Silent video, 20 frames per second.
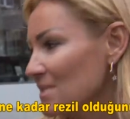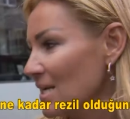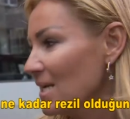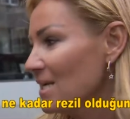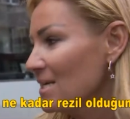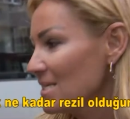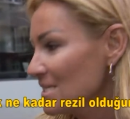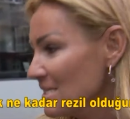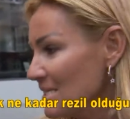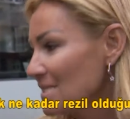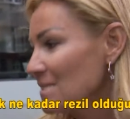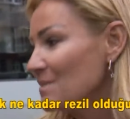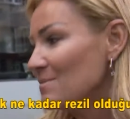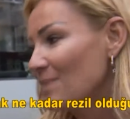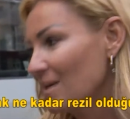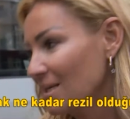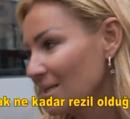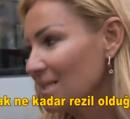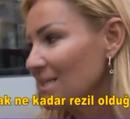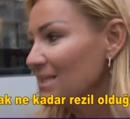Sen rezilsin.
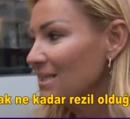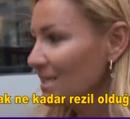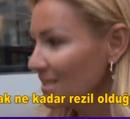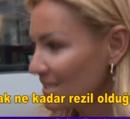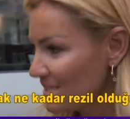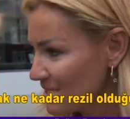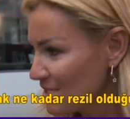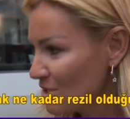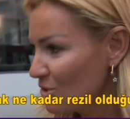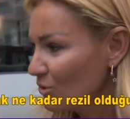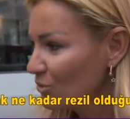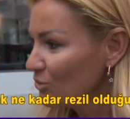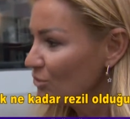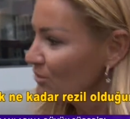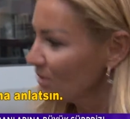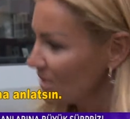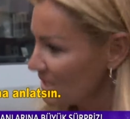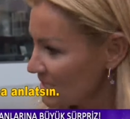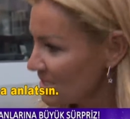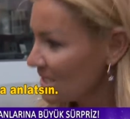Bak ne kadar rezil
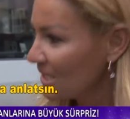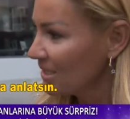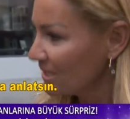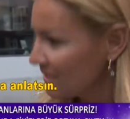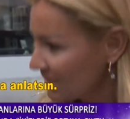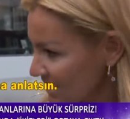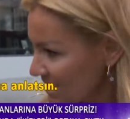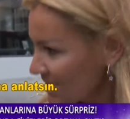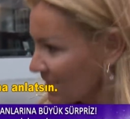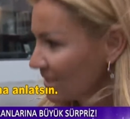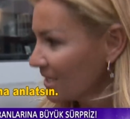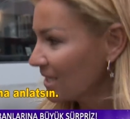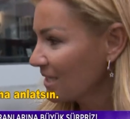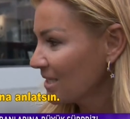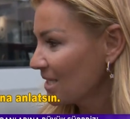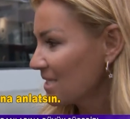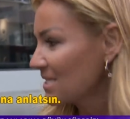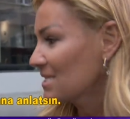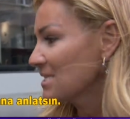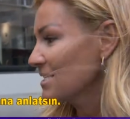olduğunu da insanlar da sana
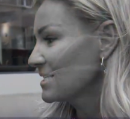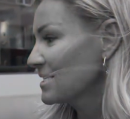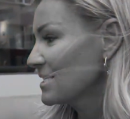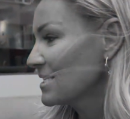anlatsın.